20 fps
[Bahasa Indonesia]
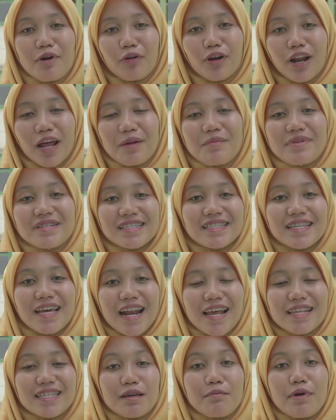bangunan
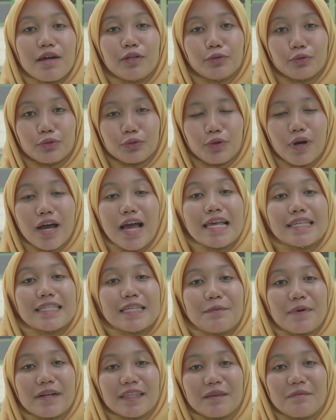bersejarah zaman dulu,
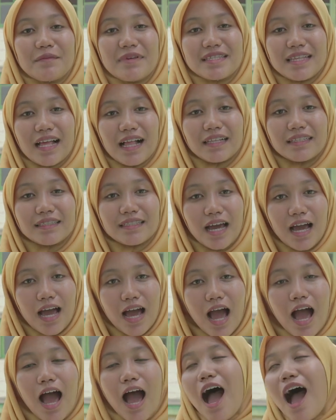seperti
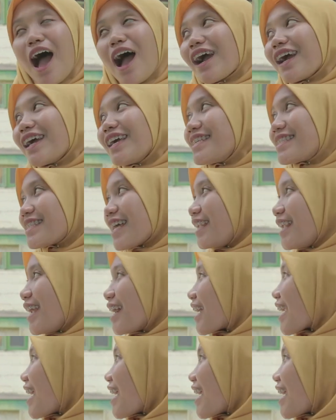misalnya Istana